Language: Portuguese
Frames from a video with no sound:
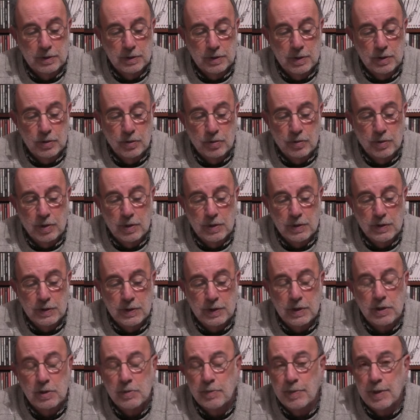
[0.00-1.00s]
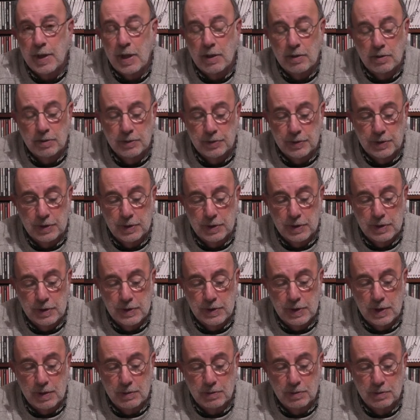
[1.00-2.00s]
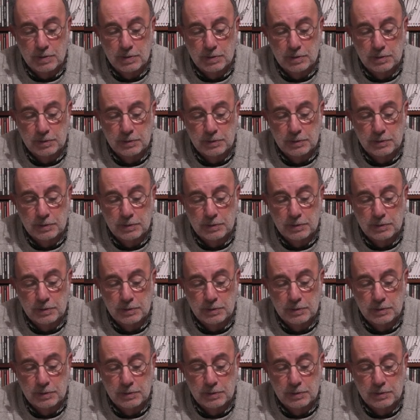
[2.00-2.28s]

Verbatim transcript: e do dia seguinte para a contradição.